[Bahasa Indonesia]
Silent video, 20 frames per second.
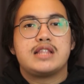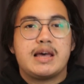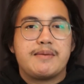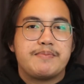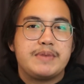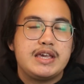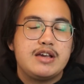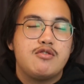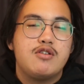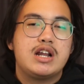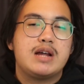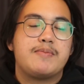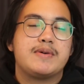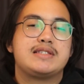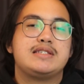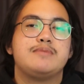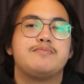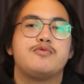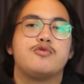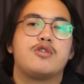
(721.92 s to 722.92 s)
Tapi gue
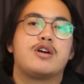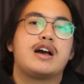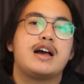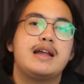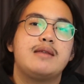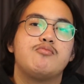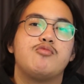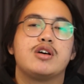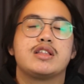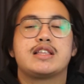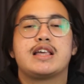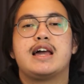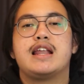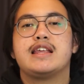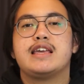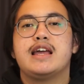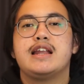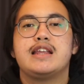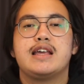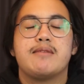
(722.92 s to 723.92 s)
dapat simpulkan buat
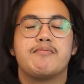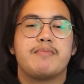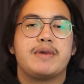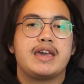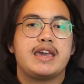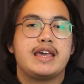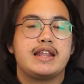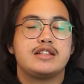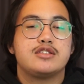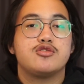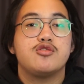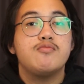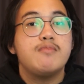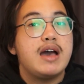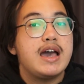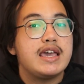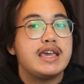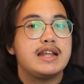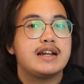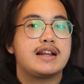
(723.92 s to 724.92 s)
kalian yang pengen
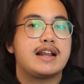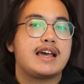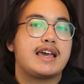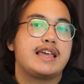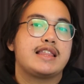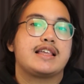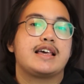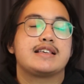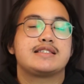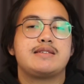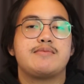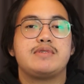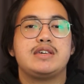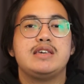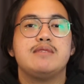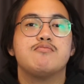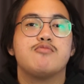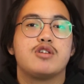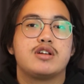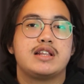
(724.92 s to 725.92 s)
cobain rakit custom
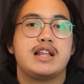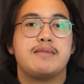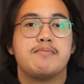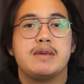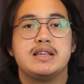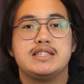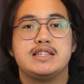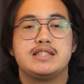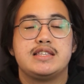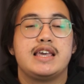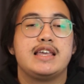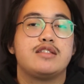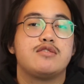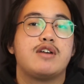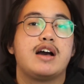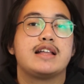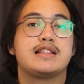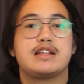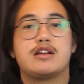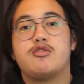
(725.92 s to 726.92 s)
keyboard dan budgetnya
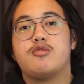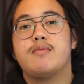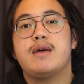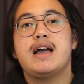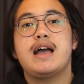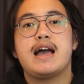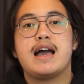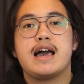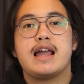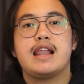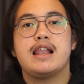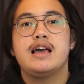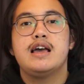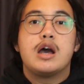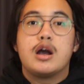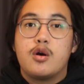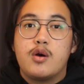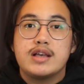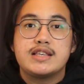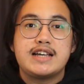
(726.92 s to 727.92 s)
itu nggak terlalu mahal,
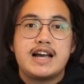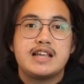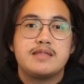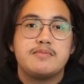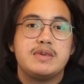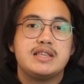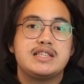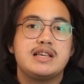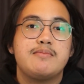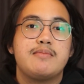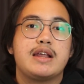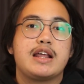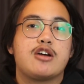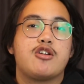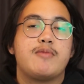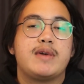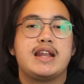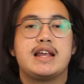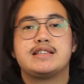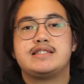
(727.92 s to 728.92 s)
gue sangat bisa
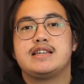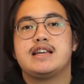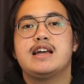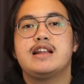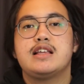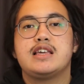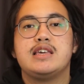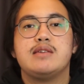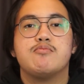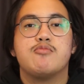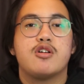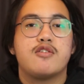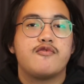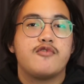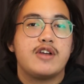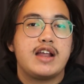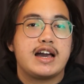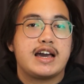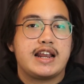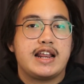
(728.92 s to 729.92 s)
merekomendasikan keyboard
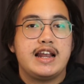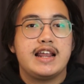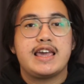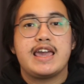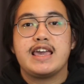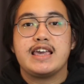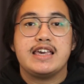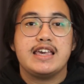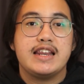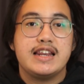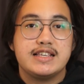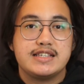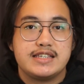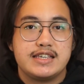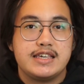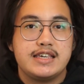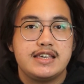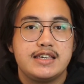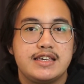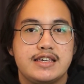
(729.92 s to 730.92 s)
full acrylic kayak gini
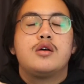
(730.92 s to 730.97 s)
sih.